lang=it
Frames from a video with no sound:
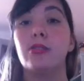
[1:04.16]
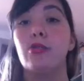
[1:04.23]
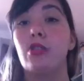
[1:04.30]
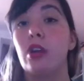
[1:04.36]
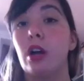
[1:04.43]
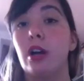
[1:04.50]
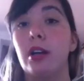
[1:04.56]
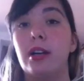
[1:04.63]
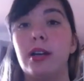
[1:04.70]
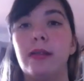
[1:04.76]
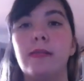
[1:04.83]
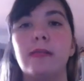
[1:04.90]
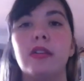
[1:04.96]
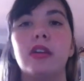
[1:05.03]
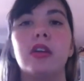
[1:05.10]
casa a New
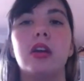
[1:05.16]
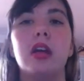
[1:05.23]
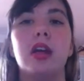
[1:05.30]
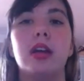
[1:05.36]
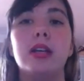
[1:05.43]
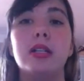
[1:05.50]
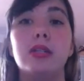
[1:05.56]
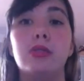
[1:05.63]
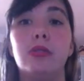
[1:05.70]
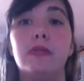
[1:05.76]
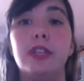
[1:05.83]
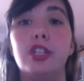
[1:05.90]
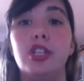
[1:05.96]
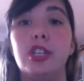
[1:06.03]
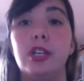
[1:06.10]
York e il
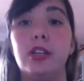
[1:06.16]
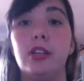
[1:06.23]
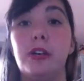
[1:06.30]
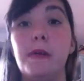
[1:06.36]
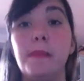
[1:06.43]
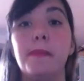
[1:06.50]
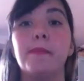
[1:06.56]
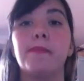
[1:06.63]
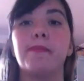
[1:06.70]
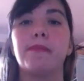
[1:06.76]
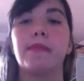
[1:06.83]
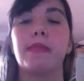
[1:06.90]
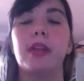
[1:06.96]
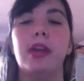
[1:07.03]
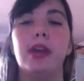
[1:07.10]
suo vicino,
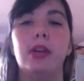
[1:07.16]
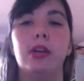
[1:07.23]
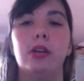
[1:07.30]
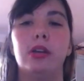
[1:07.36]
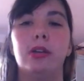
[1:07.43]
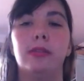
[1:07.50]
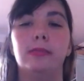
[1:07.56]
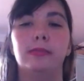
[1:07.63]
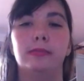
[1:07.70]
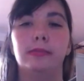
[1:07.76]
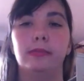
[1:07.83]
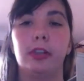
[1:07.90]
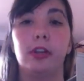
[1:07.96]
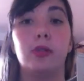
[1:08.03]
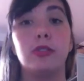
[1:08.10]

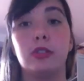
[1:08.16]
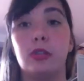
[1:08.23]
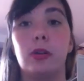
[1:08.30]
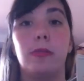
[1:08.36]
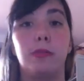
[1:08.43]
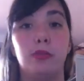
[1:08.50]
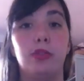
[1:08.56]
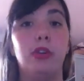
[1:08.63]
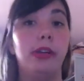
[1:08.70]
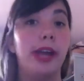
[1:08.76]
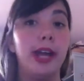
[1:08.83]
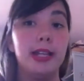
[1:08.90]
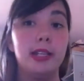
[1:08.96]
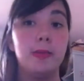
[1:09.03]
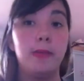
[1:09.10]
in, um, questo appunto
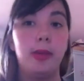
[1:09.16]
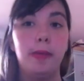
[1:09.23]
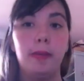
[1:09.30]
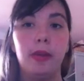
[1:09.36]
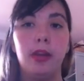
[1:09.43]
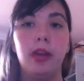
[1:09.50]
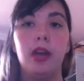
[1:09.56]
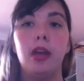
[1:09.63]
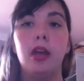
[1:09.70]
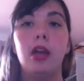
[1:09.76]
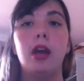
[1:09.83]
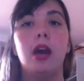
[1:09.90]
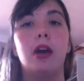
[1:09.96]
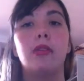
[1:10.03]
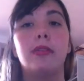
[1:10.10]
Gatsby,
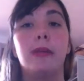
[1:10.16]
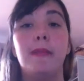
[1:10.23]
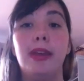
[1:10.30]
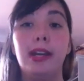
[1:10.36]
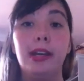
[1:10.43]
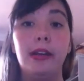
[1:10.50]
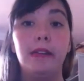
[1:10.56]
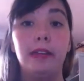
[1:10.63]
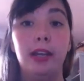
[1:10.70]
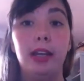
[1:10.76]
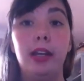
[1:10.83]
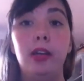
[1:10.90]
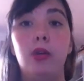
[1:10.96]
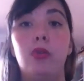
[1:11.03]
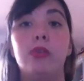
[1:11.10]
ha una mega
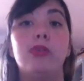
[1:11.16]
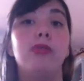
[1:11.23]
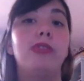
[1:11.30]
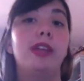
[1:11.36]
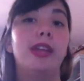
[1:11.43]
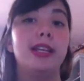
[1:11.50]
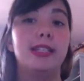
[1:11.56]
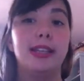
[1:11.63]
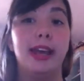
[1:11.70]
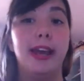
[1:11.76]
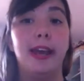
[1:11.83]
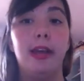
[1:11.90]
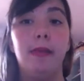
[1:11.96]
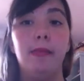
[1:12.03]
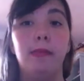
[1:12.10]
villa in cui tutte le
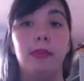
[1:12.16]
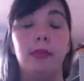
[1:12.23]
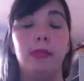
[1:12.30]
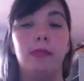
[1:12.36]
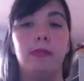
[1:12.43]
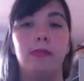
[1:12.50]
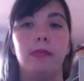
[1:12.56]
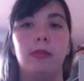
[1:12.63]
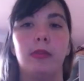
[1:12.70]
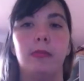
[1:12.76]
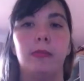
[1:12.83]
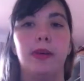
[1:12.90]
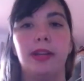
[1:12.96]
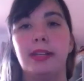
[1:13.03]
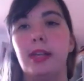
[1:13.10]
sere,
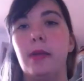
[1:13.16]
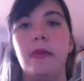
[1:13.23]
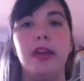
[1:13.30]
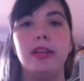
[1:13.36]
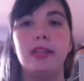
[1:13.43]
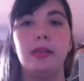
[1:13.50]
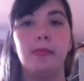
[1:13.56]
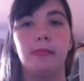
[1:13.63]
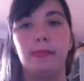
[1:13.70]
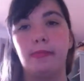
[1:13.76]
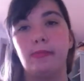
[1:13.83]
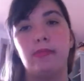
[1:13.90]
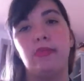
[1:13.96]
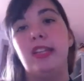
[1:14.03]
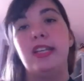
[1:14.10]
per tre mesi
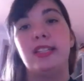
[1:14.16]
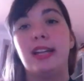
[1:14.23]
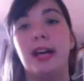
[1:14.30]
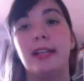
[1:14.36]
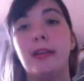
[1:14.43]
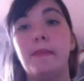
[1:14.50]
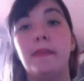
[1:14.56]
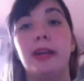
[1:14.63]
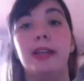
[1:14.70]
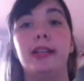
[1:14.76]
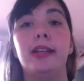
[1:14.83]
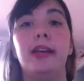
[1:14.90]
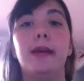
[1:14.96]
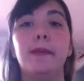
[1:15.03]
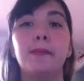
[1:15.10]
d'estate in
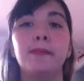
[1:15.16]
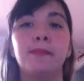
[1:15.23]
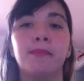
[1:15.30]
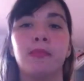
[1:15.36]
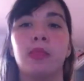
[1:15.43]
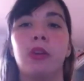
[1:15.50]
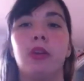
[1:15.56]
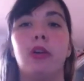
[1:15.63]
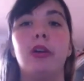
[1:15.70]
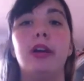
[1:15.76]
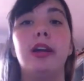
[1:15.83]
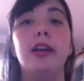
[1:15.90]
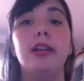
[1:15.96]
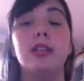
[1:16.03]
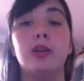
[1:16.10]
pratica,
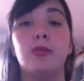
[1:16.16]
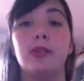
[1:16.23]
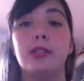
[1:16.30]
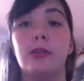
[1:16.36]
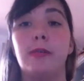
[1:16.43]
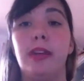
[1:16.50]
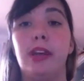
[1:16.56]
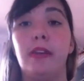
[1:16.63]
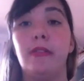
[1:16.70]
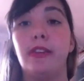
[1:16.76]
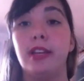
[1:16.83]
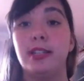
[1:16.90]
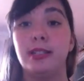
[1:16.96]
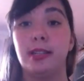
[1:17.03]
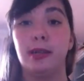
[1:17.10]
organizza questa mega
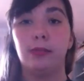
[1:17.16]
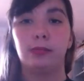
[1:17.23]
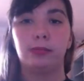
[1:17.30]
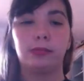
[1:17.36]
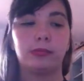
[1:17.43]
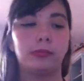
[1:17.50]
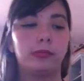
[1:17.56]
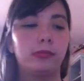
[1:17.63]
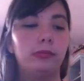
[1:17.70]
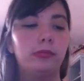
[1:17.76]
feste.